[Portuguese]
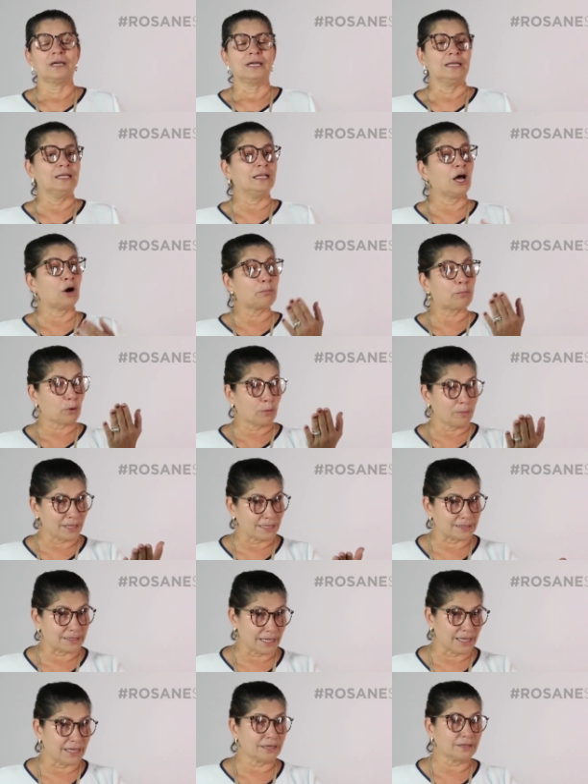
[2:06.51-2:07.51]
não
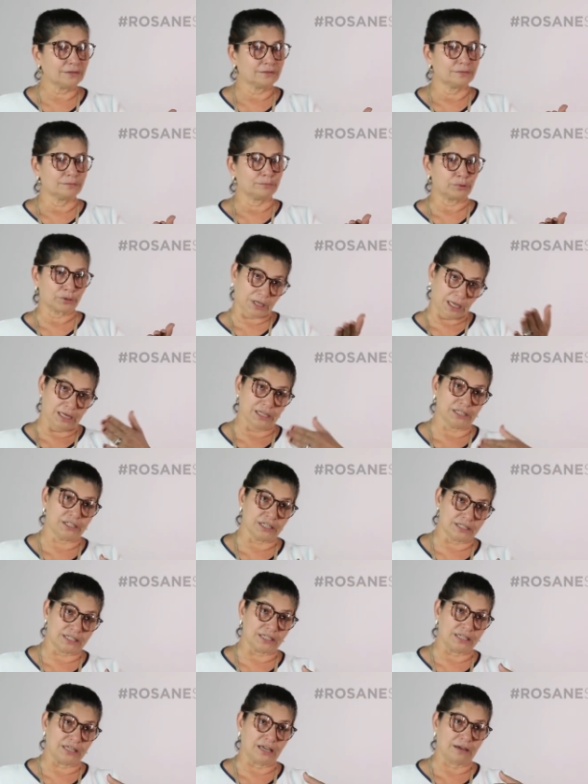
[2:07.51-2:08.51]
prometer, porque ele
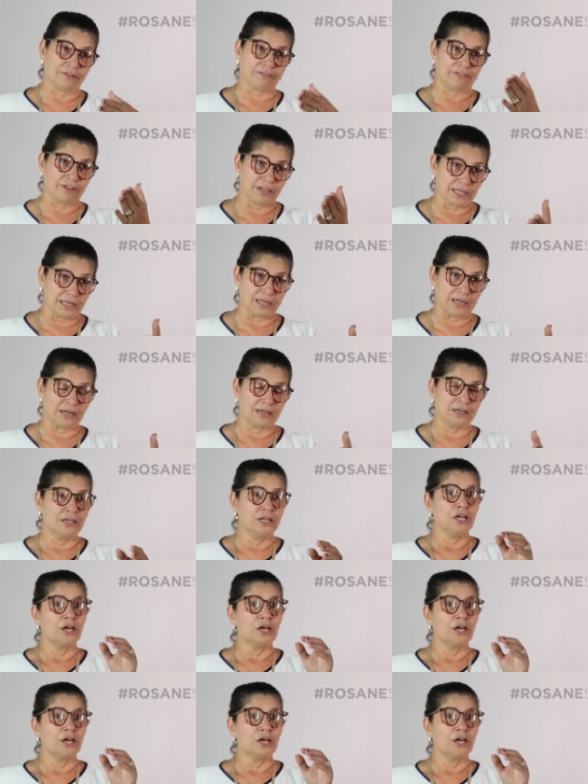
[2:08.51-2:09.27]
dizia: Filha,